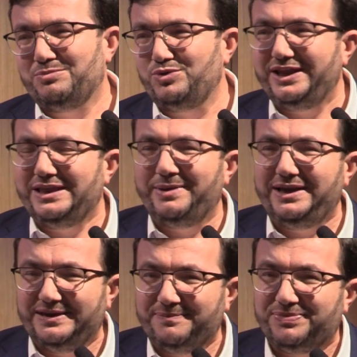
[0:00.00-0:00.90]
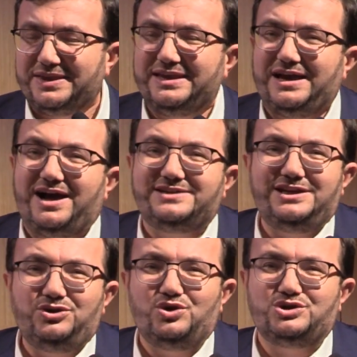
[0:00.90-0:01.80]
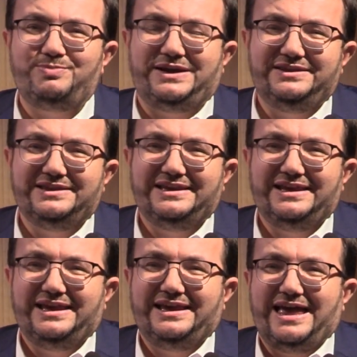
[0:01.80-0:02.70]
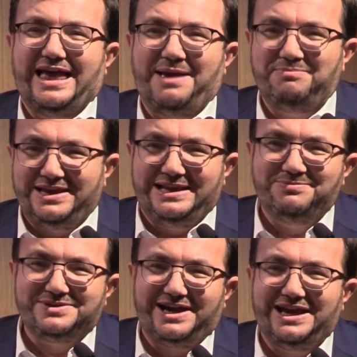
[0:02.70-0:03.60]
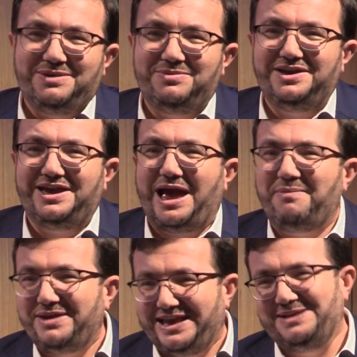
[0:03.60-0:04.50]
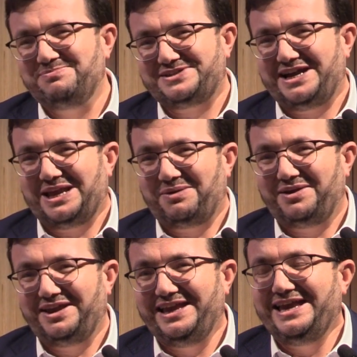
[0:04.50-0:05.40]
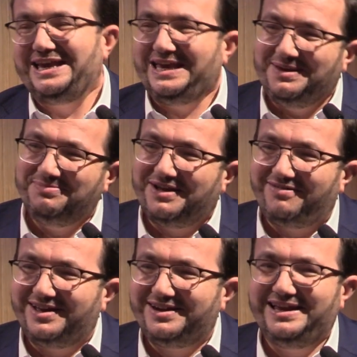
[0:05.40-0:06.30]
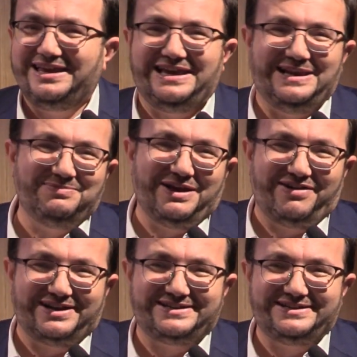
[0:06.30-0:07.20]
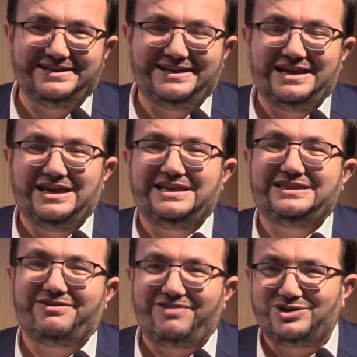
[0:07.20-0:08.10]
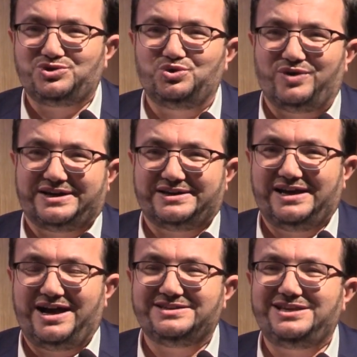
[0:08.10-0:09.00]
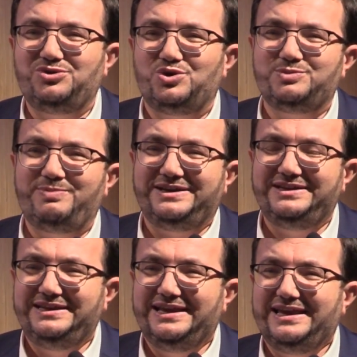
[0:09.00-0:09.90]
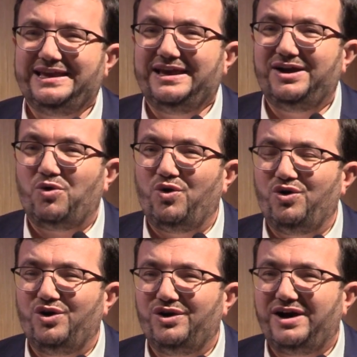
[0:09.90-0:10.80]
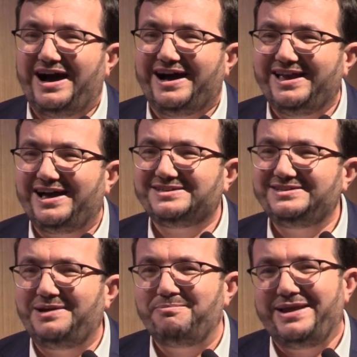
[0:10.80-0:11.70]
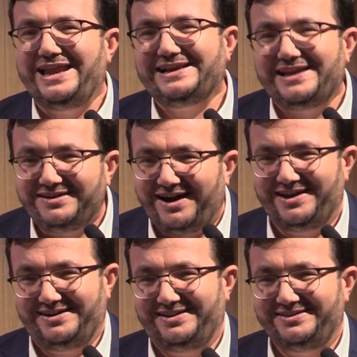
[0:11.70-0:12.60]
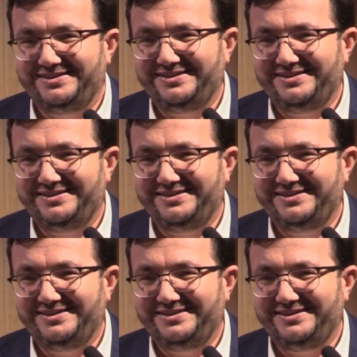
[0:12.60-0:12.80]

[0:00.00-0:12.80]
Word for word: Bu ne demek? Hazreti Osman hem ilim sahibi hem hilim sahibi. İlim de var, hilim de var. Tevazu var. Hazreti Osman'ın o hayasına melekler hayran.